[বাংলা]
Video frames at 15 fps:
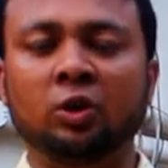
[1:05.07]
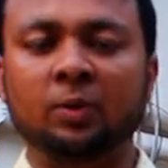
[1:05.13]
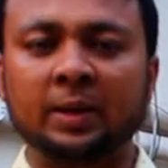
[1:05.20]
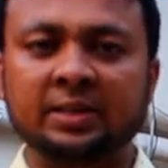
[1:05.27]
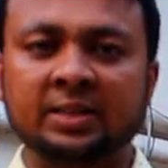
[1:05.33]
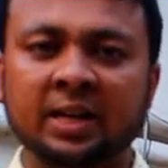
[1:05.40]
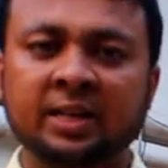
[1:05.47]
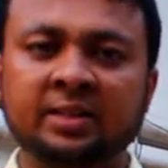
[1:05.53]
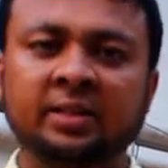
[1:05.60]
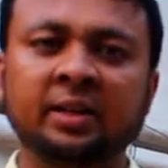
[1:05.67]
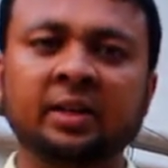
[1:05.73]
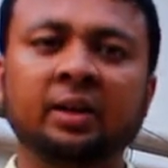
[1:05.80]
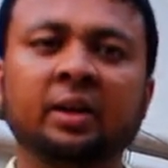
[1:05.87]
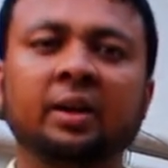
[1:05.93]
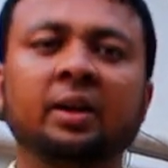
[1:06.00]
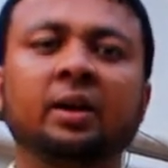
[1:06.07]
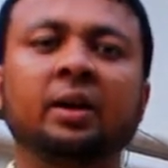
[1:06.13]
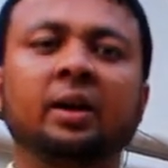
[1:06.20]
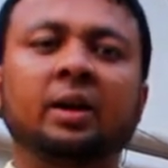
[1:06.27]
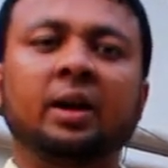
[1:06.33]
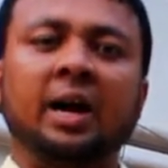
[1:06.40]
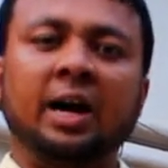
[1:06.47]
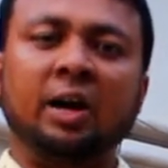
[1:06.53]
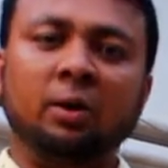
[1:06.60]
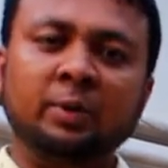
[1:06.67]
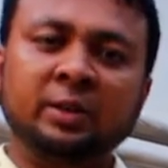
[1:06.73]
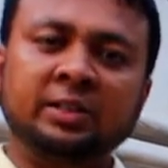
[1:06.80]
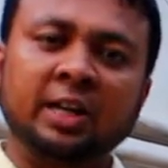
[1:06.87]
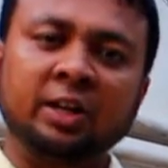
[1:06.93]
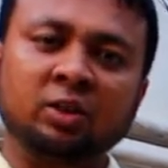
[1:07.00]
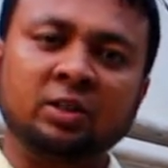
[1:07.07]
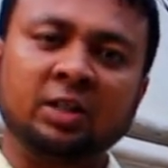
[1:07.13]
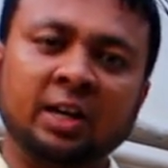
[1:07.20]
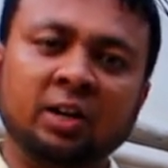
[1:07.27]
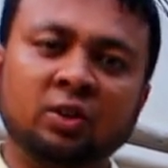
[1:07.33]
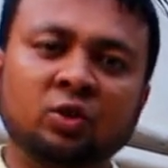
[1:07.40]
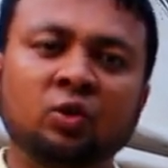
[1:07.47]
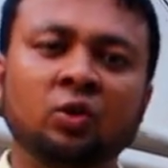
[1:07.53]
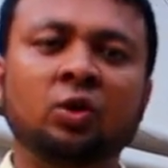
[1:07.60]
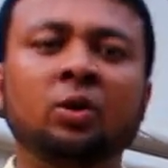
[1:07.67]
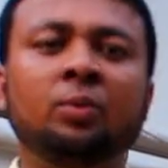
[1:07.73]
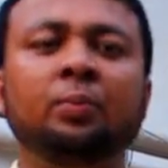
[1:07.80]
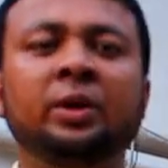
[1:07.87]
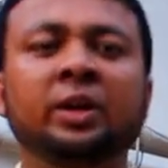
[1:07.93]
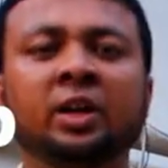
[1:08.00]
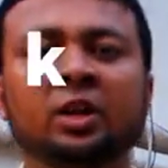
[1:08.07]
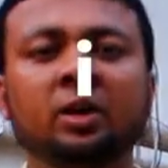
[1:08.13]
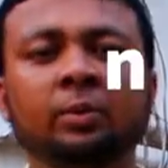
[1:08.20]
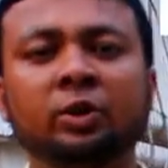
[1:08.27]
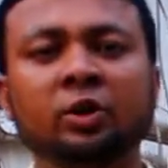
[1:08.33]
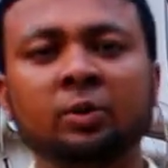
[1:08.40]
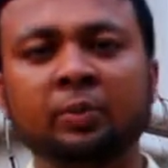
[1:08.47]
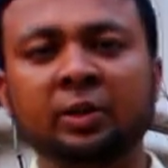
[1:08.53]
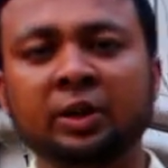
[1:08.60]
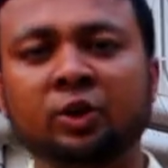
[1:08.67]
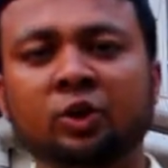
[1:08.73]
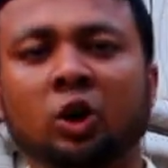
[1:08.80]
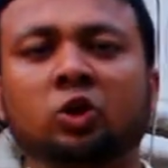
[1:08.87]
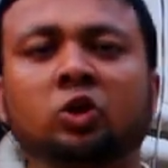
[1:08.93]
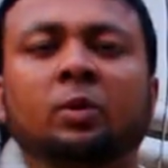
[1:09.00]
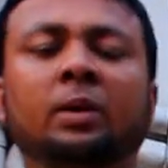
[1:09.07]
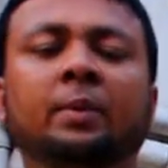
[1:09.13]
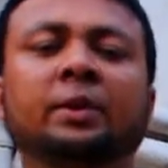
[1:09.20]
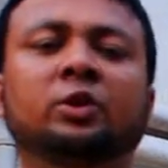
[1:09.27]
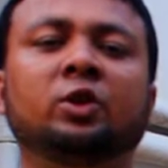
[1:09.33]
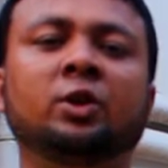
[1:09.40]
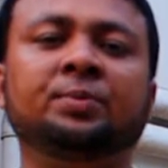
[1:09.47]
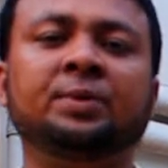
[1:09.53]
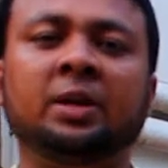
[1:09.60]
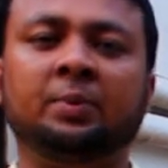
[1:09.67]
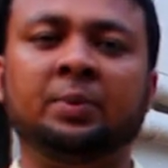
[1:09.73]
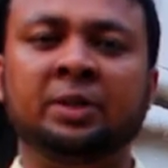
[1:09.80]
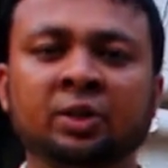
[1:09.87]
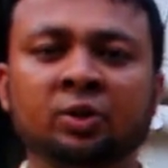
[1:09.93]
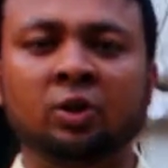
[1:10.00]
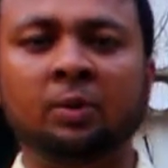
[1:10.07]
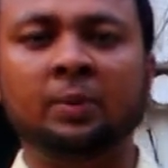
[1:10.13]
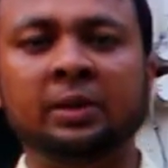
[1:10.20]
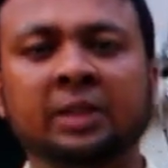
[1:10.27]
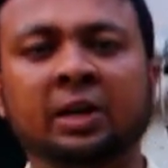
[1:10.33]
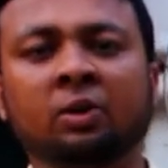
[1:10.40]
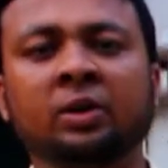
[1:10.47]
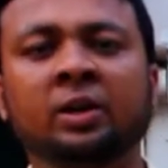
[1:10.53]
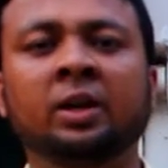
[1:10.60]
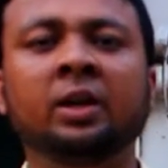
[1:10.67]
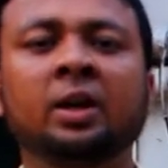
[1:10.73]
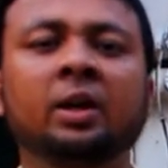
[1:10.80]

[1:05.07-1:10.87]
ধন্যবাদ জানাচ্ছি আরও বিস্তারিত জানার জন্য বিকেনোভেশন বিডি ডট কম আমাদের ওয়েবসাইট ভিজিট করবেন তাহলে